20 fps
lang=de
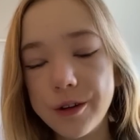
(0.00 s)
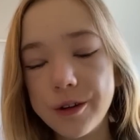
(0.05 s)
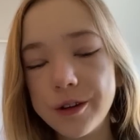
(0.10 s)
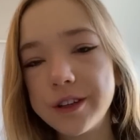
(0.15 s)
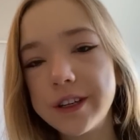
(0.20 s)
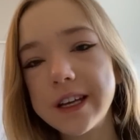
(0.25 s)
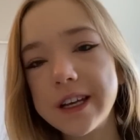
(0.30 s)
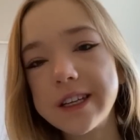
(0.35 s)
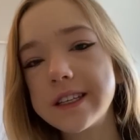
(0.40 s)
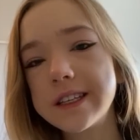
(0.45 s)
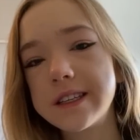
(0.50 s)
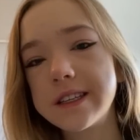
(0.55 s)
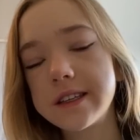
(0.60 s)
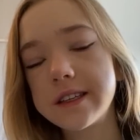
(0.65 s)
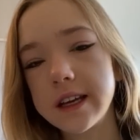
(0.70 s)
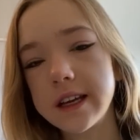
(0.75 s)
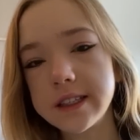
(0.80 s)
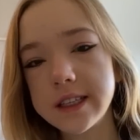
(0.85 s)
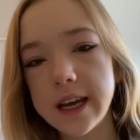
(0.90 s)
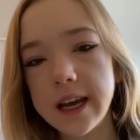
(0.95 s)
und das ist
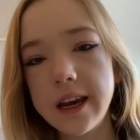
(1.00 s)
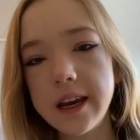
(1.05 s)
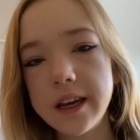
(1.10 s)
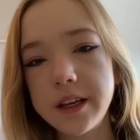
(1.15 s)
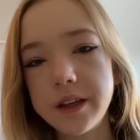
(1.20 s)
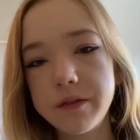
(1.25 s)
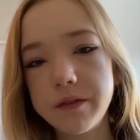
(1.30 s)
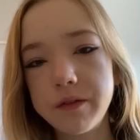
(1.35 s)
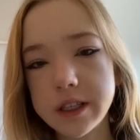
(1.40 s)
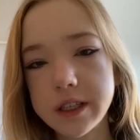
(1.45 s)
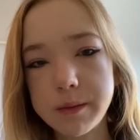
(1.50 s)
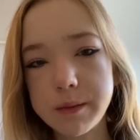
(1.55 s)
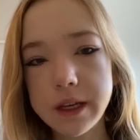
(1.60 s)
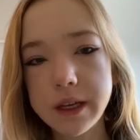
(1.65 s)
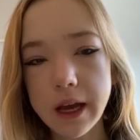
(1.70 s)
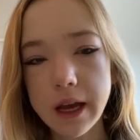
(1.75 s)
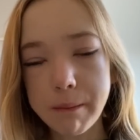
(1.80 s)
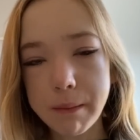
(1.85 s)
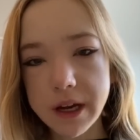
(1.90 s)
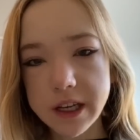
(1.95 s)
es ganz ehrlich, was
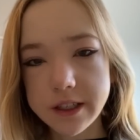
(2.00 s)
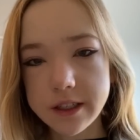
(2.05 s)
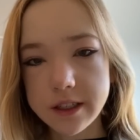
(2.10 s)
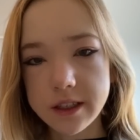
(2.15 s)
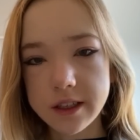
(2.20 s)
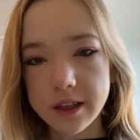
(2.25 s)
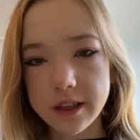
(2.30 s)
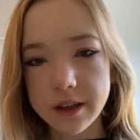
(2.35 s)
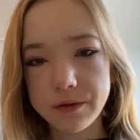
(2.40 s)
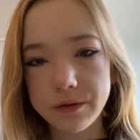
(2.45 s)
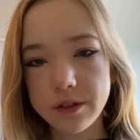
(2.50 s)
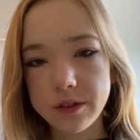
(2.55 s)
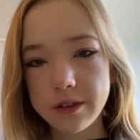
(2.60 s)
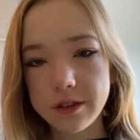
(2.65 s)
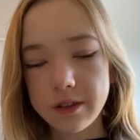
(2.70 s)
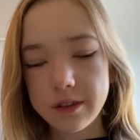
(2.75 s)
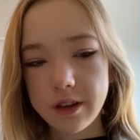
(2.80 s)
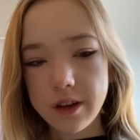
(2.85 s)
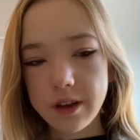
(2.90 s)
mich am meisten trifft.